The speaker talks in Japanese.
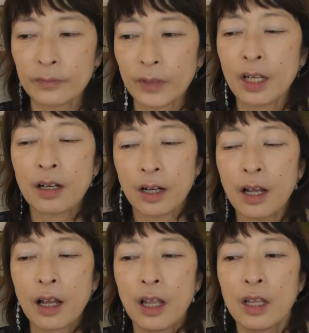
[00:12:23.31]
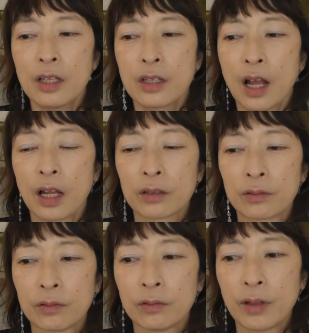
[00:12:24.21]
だからあ
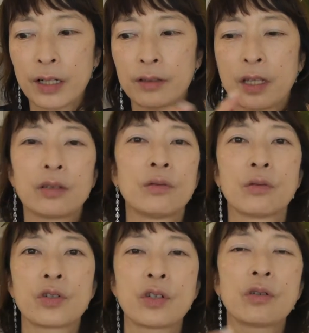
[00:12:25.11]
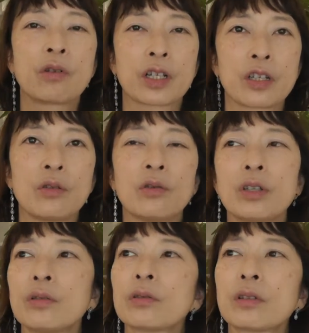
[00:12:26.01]
のある程度事業が軌道
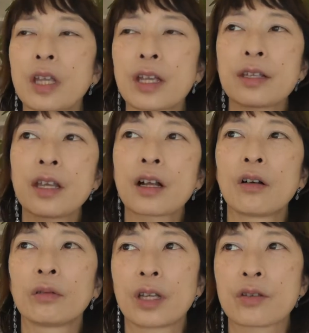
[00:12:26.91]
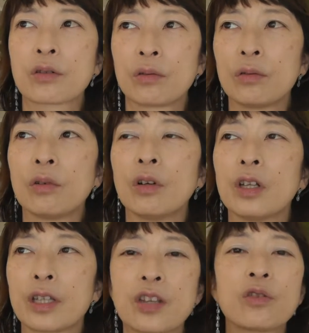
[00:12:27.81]
に乗って成果を出すと
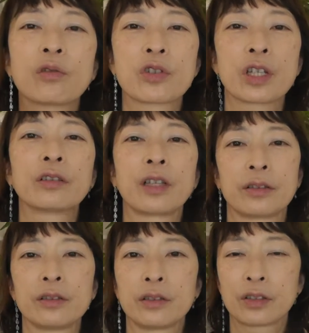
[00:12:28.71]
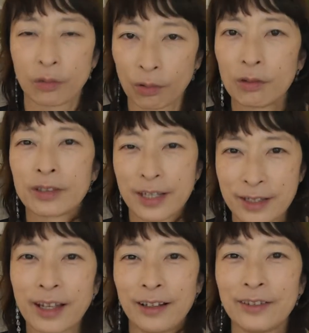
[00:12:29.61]
転職したくなる人で
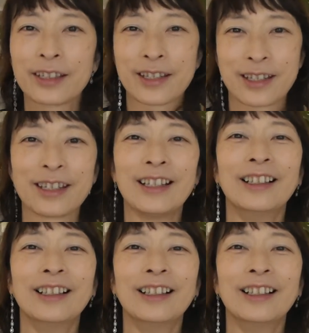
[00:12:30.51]
した私。